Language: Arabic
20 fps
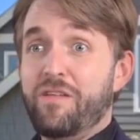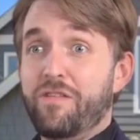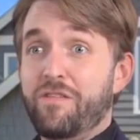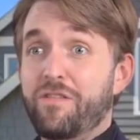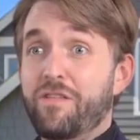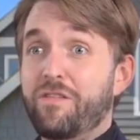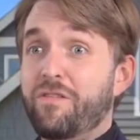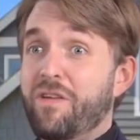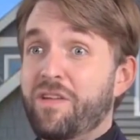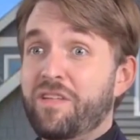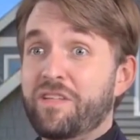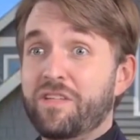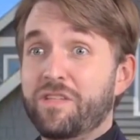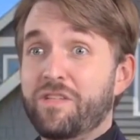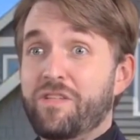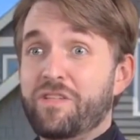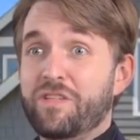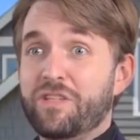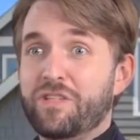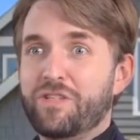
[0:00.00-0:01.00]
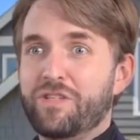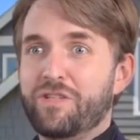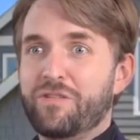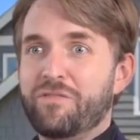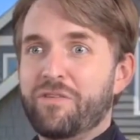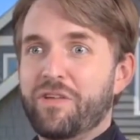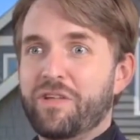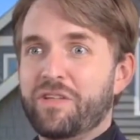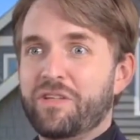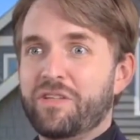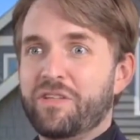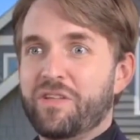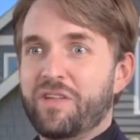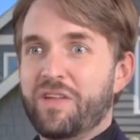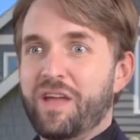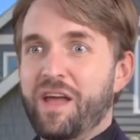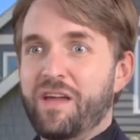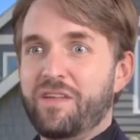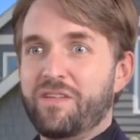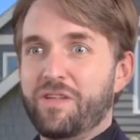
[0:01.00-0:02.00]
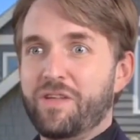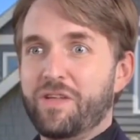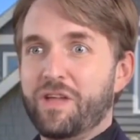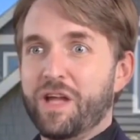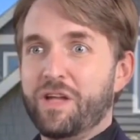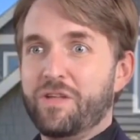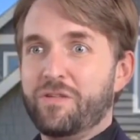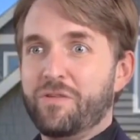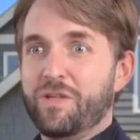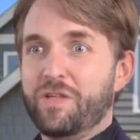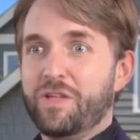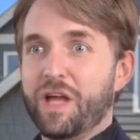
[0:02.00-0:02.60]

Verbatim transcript: في مصر القديمة ويعد الهرم